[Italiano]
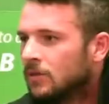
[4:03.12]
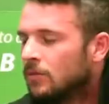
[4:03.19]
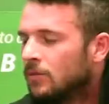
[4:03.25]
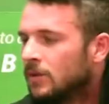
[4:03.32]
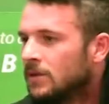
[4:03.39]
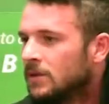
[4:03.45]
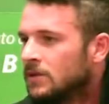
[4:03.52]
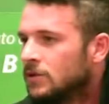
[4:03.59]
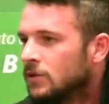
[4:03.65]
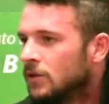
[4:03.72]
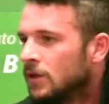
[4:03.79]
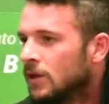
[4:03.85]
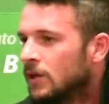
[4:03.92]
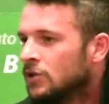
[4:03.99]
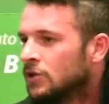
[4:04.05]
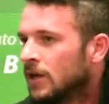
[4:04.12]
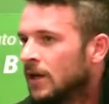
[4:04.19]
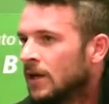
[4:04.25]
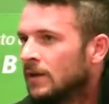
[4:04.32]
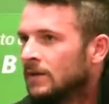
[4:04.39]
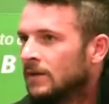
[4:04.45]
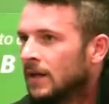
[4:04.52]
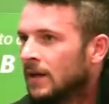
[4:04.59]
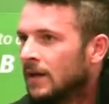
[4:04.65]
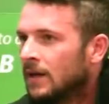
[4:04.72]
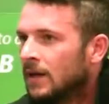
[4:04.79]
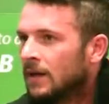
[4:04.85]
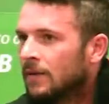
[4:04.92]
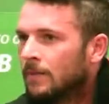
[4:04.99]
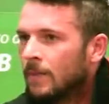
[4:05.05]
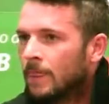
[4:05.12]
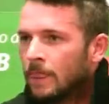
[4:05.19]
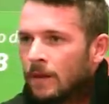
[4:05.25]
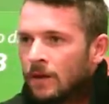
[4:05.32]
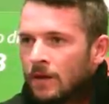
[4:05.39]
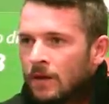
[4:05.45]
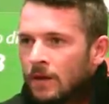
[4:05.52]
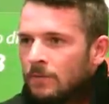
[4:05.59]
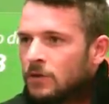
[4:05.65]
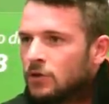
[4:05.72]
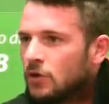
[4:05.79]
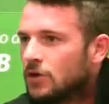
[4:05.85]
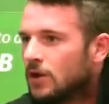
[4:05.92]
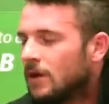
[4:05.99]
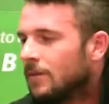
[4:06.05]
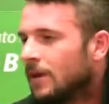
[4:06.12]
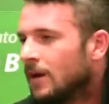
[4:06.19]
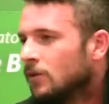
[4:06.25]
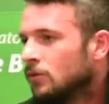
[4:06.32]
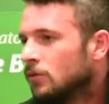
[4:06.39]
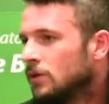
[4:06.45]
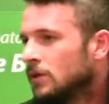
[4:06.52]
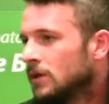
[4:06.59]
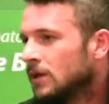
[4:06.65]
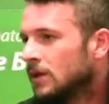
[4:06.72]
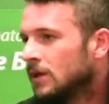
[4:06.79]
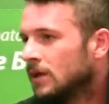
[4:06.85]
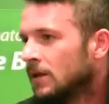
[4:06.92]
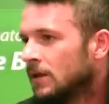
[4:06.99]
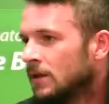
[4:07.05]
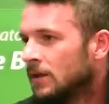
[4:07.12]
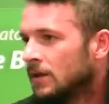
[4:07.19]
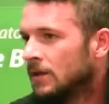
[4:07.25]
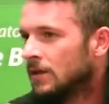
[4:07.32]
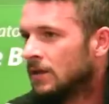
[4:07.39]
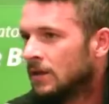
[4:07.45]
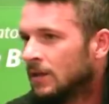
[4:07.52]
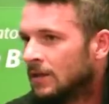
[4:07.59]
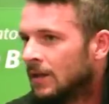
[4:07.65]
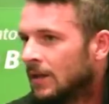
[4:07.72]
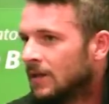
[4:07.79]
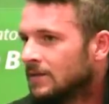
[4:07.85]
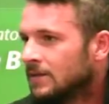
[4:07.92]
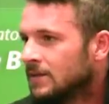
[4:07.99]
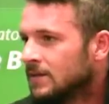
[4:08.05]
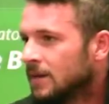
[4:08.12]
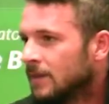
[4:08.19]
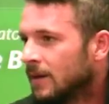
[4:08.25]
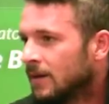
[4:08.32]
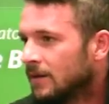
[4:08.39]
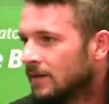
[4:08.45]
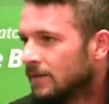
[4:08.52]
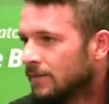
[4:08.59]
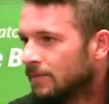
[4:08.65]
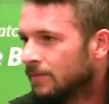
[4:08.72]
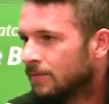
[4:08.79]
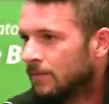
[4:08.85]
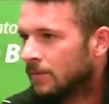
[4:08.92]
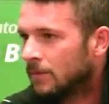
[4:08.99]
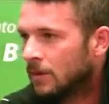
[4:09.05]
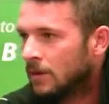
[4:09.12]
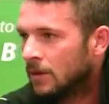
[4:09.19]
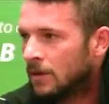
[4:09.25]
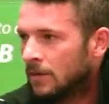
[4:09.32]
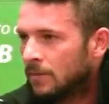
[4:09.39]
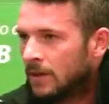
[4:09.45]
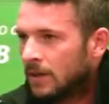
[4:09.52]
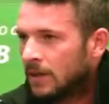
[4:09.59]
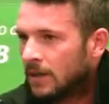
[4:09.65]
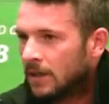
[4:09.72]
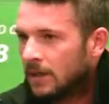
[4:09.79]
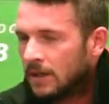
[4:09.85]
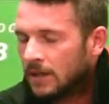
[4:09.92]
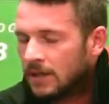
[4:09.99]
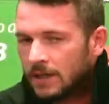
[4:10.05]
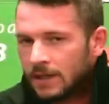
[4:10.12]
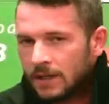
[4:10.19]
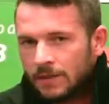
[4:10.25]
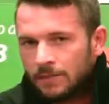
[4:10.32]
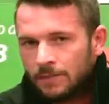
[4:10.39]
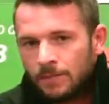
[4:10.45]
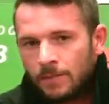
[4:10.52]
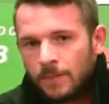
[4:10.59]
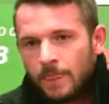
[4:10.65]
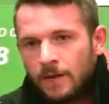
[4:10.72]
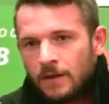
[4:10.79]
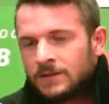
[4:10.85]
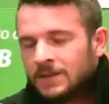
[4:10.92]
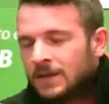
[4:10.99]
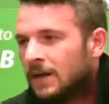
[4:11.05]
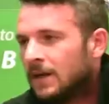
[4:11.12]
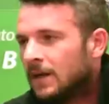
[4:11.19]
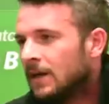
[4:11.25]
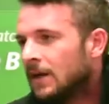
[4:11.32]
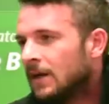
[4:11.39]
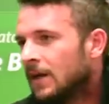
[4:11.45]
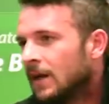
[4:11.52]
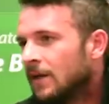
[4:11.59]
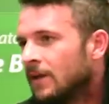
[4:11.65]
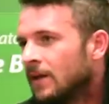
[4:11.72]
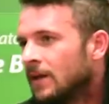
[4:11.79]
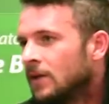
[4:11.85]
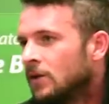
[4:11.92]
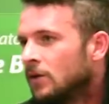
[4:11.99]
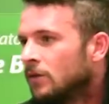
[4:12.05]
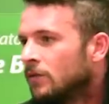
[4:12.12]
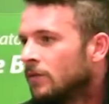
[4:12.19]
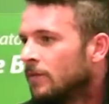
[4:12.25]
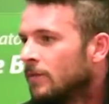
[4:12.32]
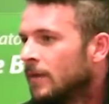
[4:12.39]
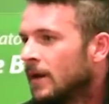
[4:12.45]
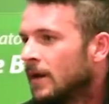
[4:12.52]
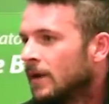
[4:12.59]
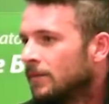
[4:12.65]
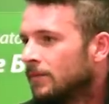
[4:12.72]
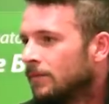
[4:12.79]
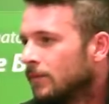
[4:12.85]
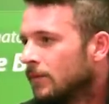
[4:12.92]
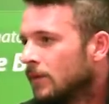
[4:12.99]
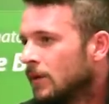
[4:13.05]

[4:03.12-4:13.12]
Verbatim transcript: competizione che c'è interna, bisogna remare tutti dalla stessa parte, perché mm, se l'Avellino fa bene